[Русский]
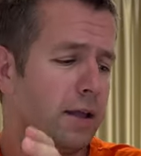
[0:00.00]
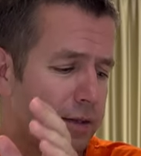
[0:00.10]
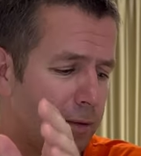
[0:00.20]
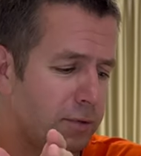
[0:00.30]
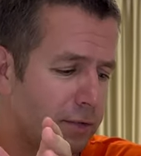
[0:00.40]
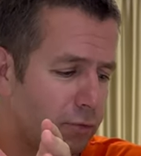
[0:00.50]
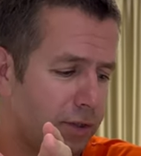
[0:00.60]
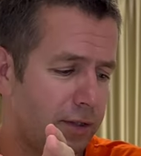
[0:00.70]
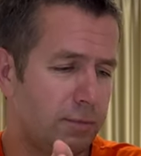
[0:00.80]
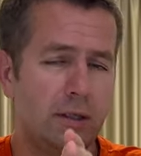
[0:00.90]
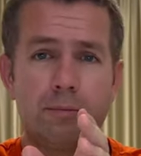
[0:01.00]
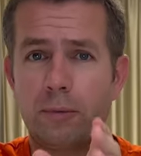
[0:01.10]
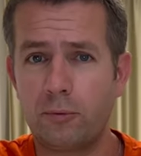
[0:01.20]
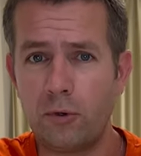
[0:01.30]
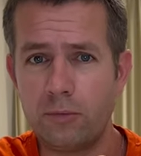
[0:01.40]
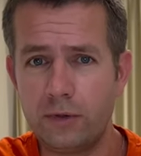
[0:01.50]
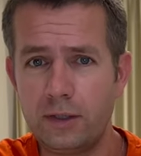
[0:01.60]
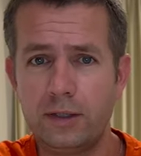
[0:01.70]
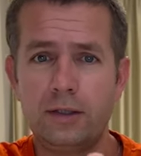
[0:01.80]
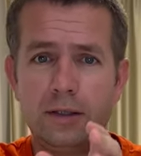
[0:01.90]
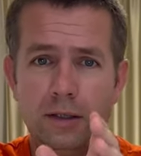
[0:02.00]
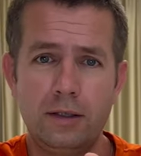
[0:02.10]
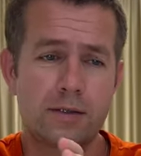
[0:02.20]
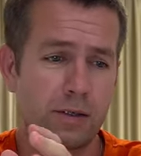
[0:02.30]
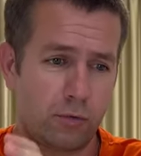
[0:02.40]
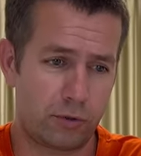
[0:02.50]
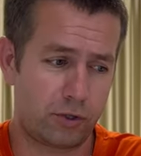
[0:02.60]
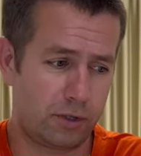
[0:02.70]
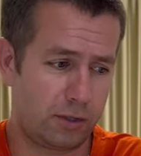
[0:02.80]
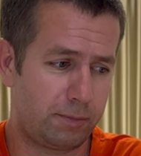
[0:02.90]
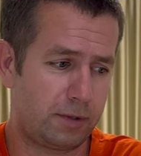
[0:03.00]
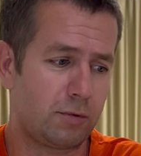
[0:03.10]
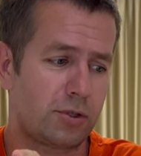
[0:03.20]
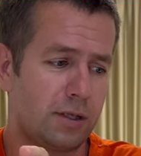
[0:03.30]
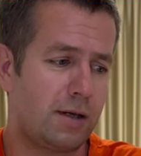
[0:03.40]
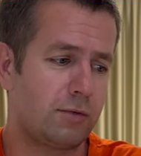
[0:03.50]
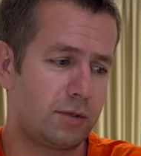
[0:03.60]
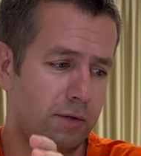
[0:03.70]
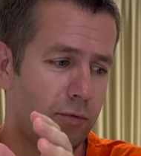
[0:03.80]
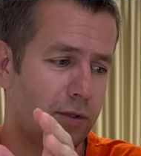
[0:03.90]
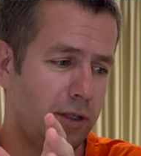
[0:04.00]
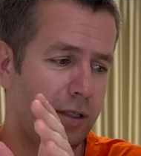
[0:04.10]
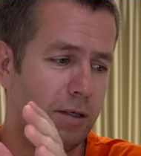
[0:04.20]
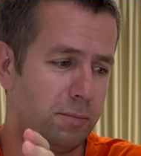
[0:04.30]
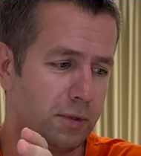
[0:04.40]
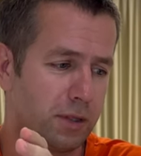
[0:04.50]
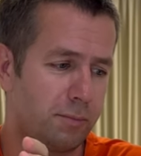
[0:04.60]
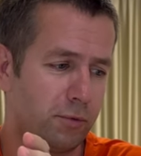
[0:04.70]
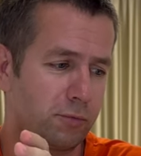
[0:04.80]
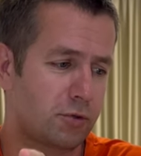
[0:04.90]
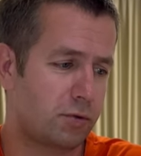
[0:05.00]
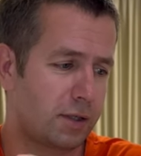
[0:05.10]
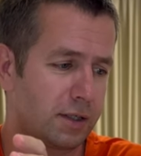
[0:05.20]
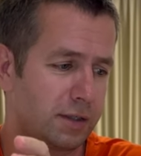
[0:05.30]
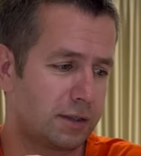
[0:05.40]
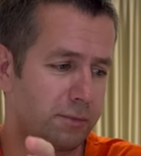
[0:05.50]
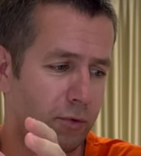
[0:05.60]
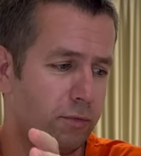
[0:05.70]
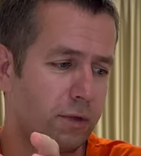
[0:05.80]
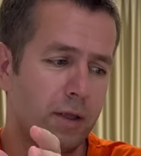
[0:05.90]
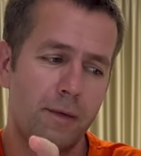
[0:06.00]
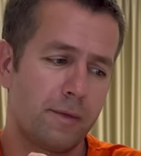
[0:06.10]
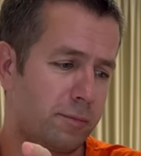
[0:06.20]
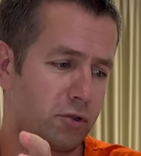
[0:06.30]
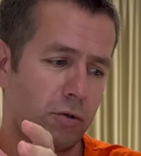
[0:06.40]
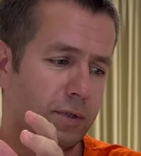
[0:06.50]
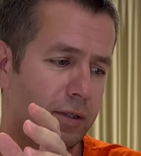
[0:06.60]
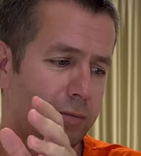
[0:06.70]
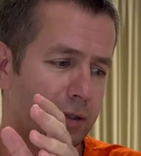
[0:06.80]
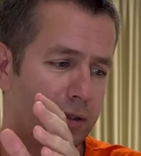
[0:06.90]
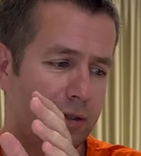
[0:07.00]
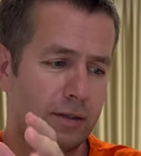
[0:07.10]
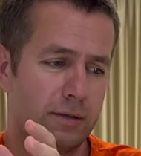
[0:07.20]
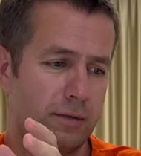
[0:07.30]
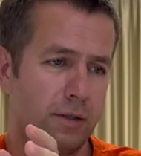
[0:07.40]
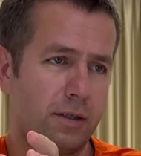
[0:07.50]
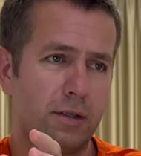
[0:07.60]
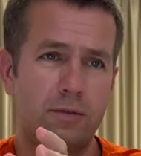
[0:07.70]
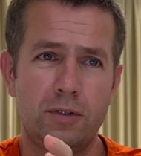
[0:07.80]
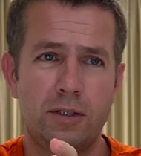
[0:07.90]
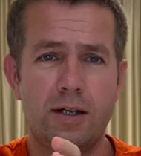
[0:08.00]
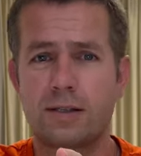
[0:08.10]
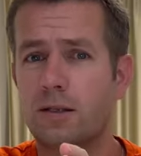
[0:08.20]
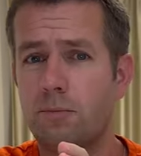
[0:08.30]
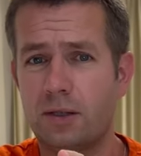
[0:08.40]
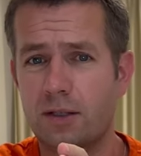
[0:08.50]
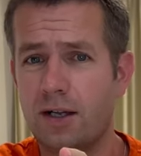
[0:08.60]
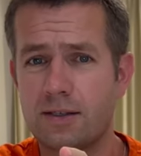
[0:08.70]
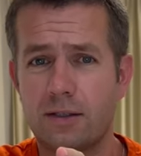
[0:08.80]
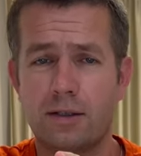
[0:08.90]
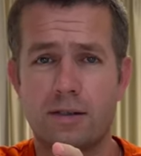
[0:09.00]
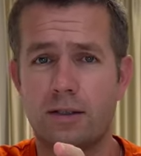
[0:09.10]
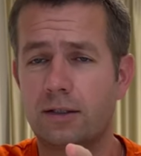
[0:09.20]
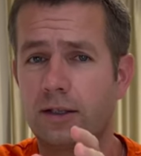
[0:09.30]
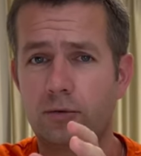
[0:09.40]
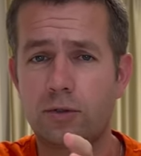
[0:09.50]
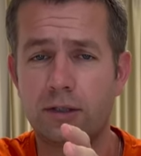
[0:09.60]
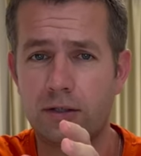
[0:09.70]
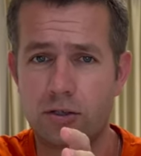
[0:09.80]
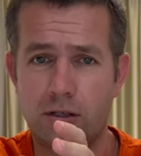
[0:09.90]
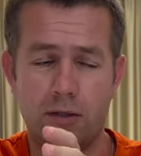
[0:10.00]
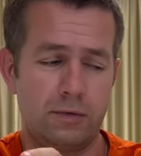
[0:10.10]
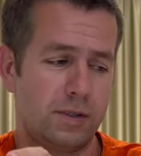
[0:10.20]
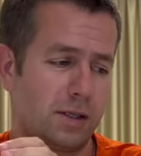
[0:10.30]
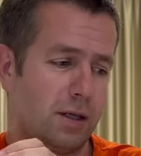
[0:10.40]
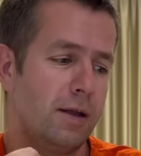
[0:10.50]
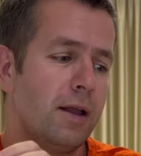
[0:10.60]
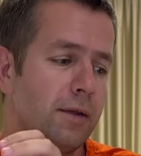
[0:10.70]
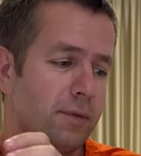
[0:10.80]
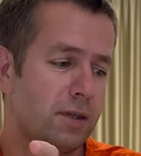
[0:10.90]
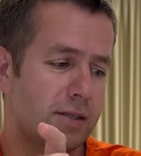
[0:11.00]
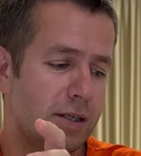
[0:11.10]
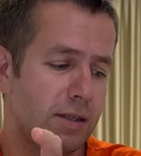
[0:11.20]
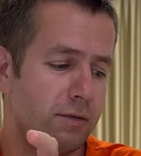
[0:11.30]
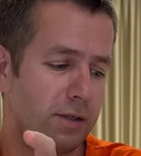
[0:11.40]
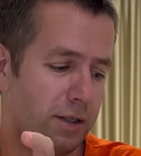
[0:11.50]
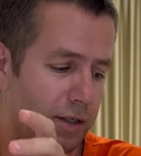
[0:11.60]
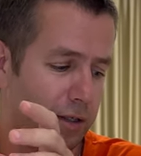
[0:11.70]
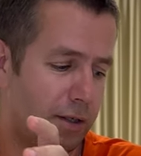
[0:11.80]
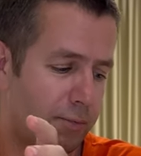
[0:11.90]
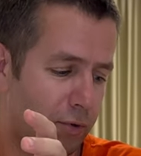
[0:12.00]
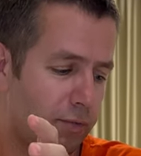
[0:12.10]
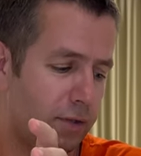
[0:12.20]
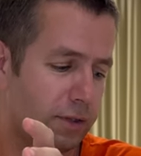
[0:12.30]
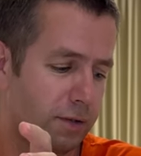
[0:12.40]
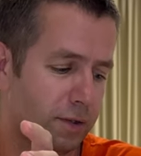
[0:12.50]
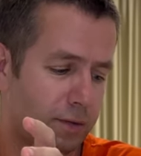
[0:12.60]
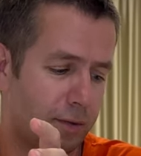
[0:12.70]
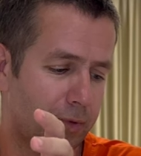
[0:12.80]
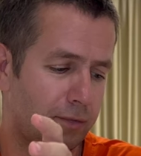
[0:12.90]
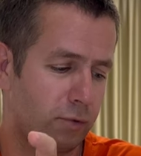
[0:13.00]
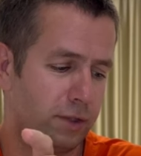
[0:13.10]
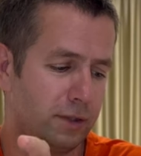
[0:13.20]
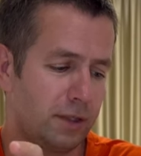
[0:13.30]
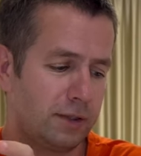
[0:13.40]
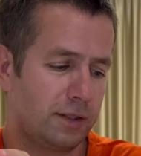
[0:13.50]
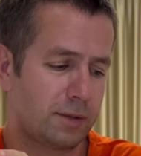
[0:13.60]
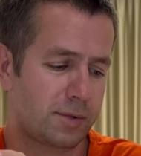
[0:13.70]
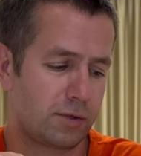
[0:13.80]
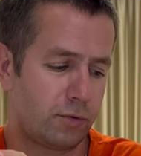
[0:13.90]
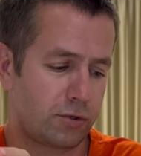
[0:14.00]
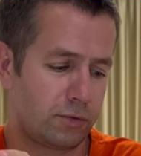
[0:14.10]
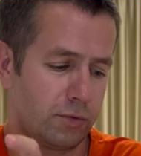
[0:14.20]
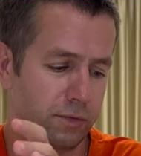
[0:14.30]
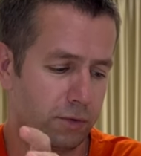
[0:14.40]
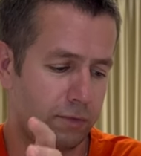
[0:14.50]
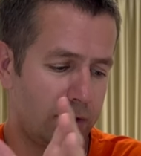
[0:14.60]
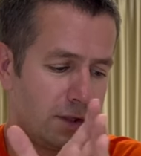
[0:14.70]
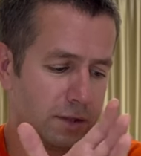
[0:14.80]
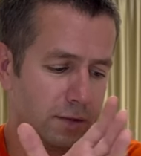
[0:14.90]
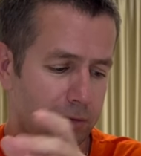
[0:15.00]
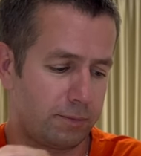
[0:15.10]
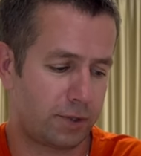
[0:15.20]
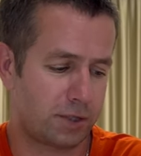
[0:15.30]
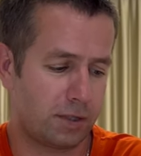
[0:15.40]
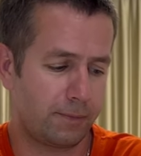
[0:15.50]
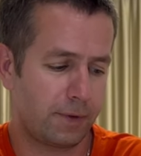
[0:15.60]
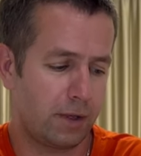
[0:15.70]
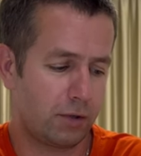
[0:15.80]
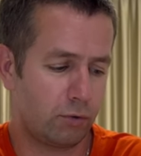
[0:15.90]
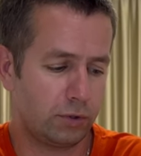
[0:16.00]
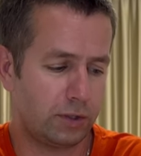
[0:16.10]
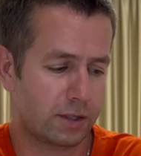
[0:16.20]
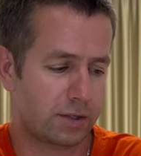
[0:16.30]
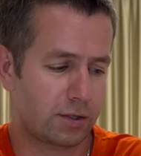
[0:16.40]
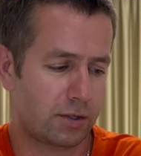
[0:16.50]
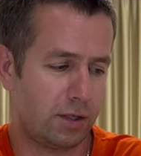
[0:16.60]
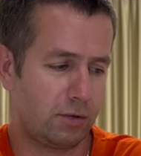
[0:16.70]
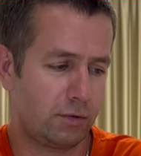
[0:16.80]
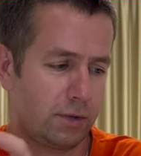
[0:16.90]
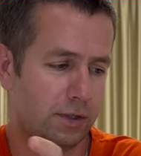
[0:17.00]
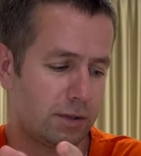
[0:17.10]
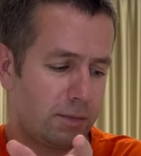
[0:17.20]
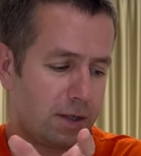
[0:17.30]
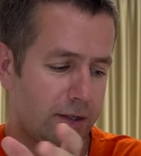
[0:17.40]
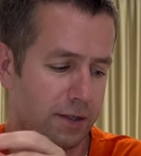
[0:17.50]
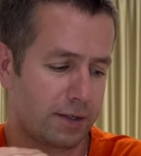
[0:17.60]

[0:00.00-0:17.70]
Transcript: Там на Навулин мы попробовали и закончили. Потому что я вот его и не пил. Я помню, что я когда-то пробовал. Причем это было лет, наверное, 12-15 назад, когда я только начинал виски исследование, и я пробовал там, там навулин, и я на этом закончил. То есть вот, видать, э, прошли годы, а, к сожалению, эта марка и